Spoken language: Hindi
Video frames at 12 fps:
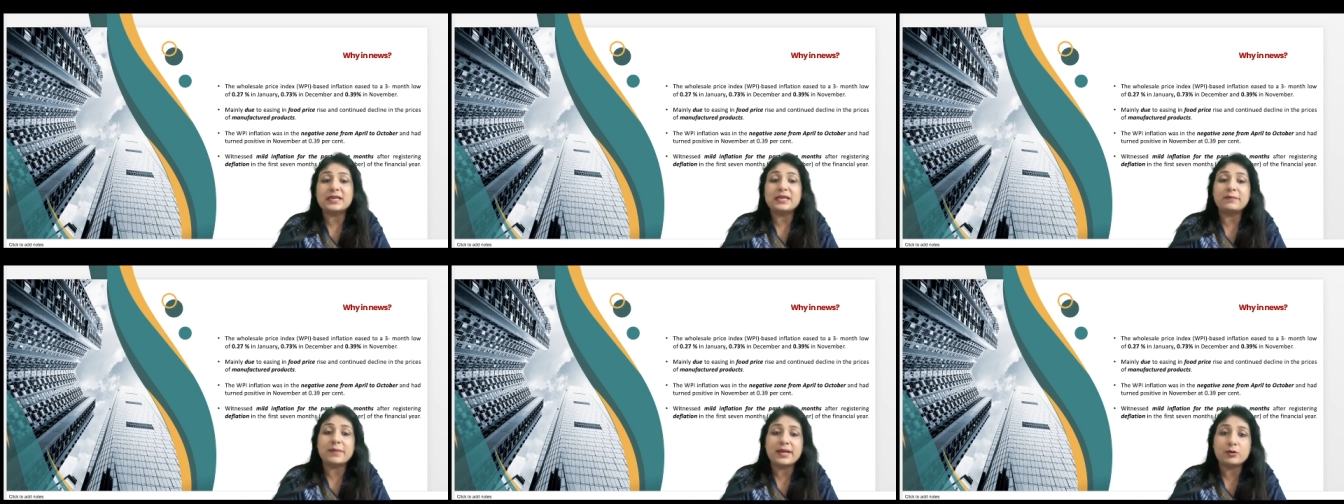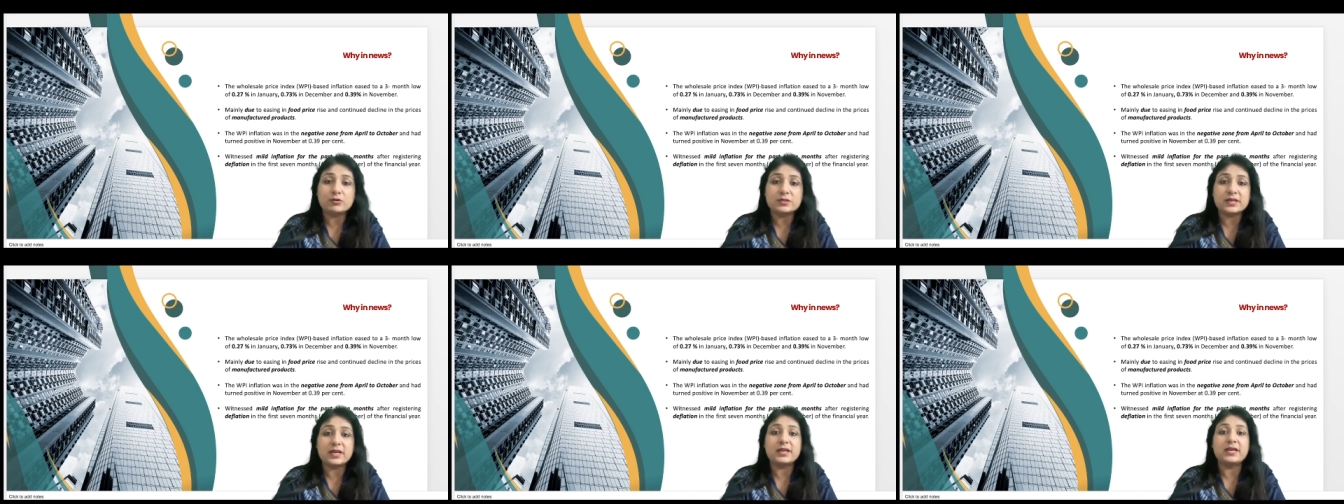तीन महीनों
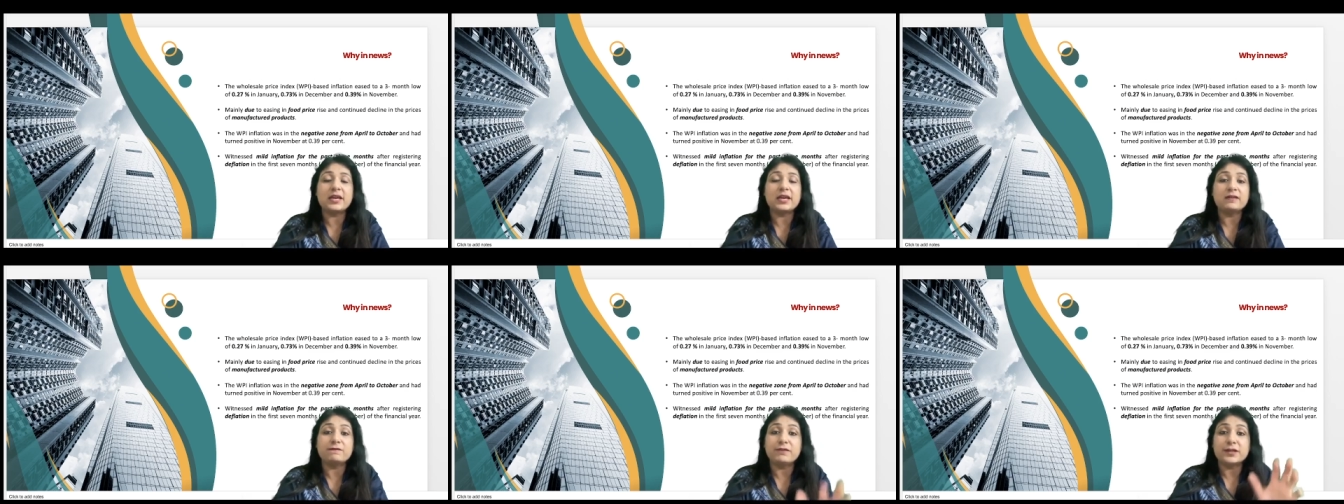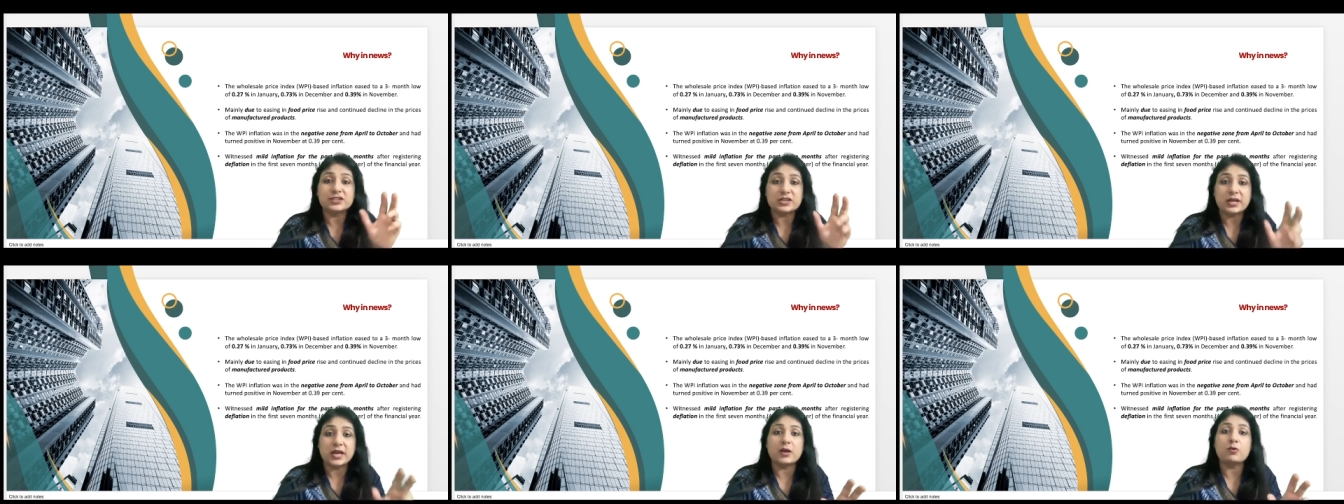से ये
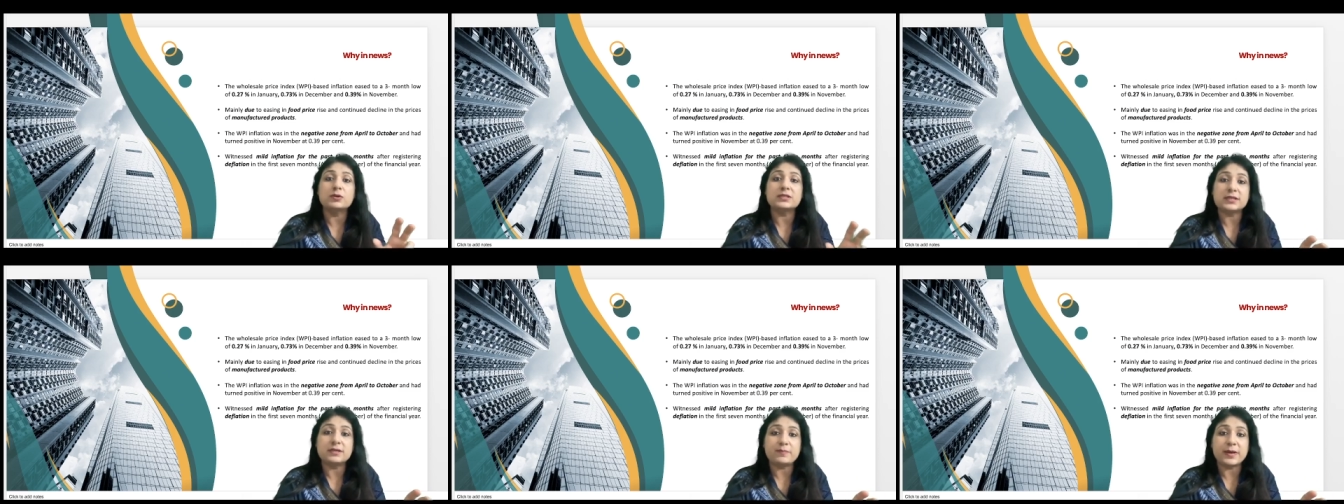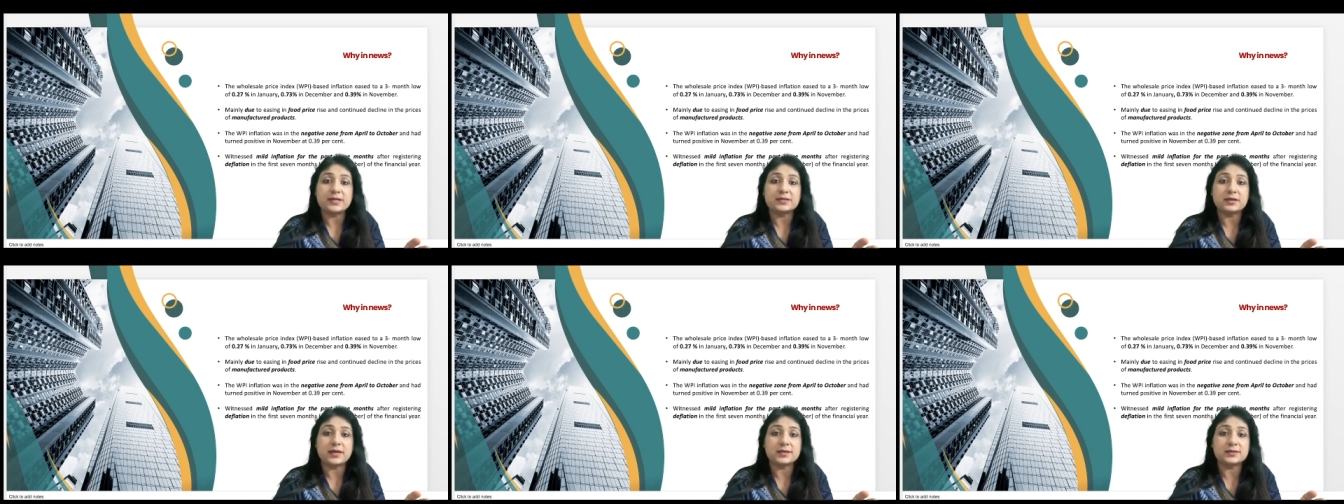इन्फ्लेशन है होलसेल
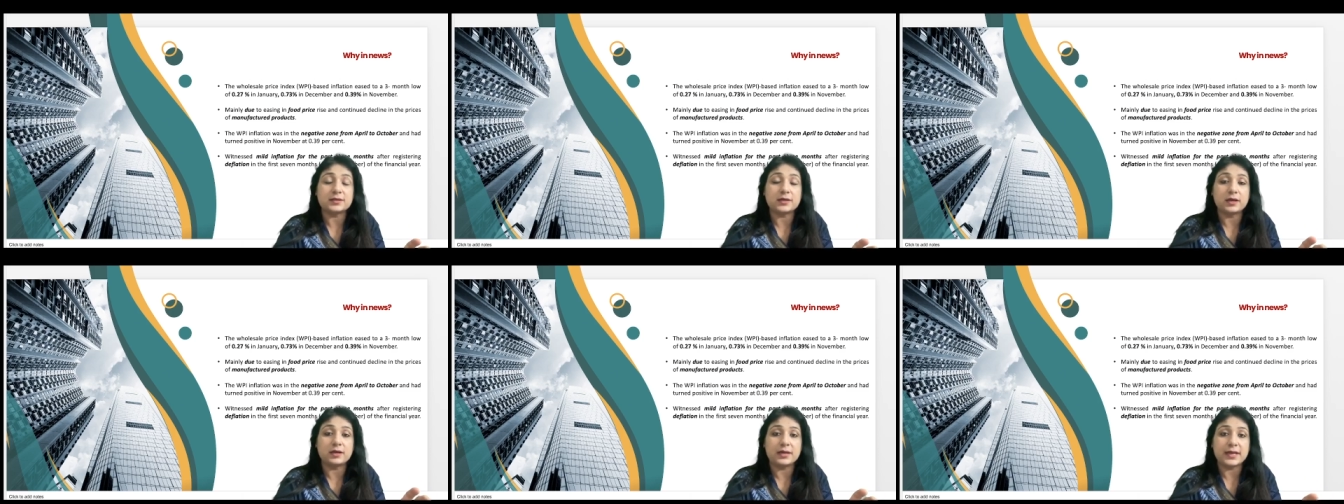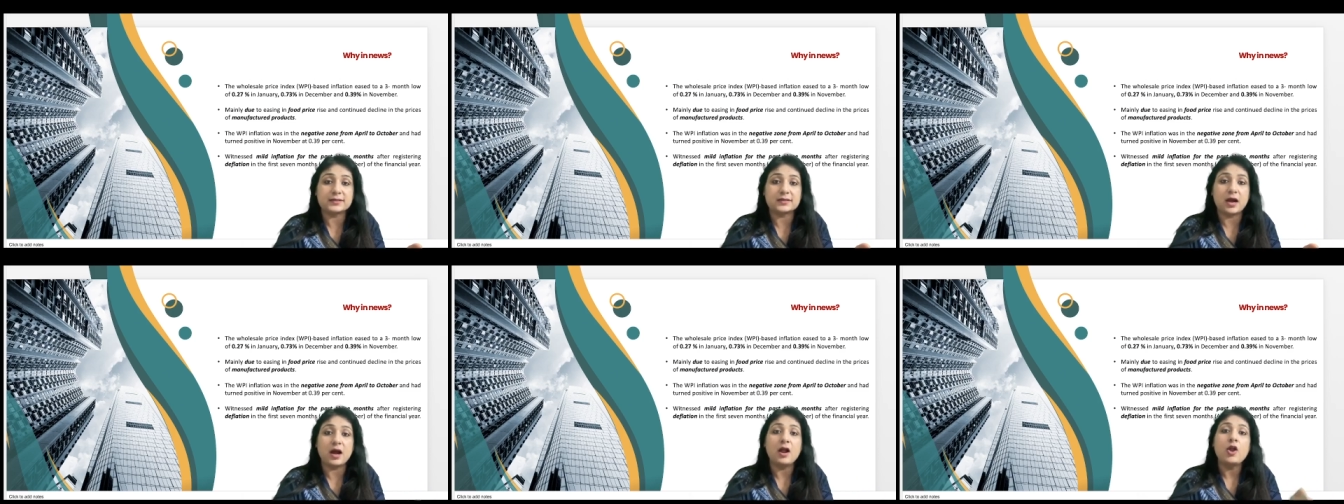प्राइस इंडेक्स इंडेक्स
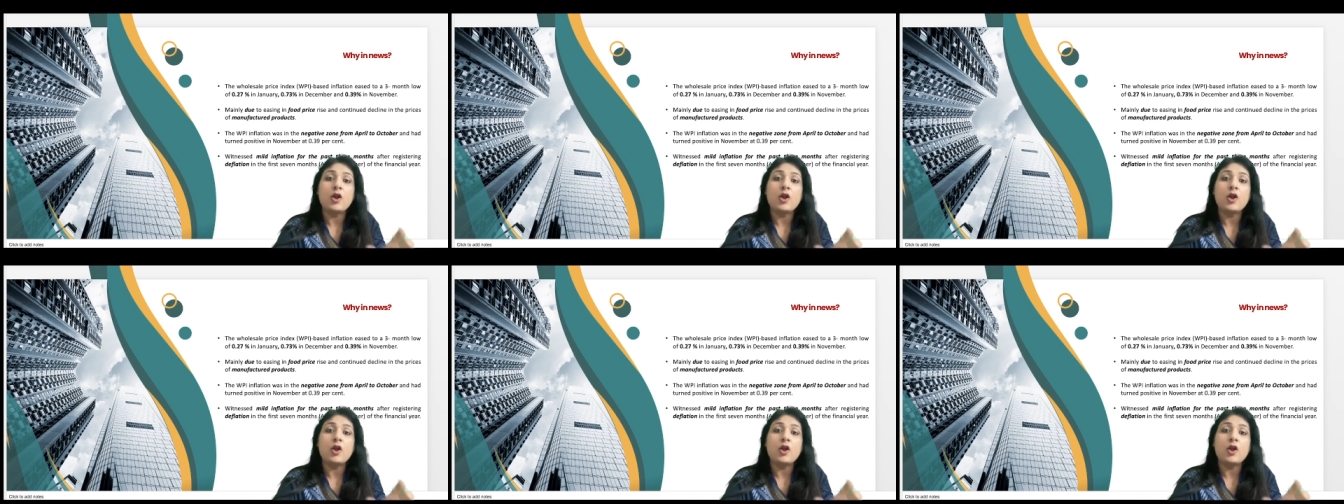का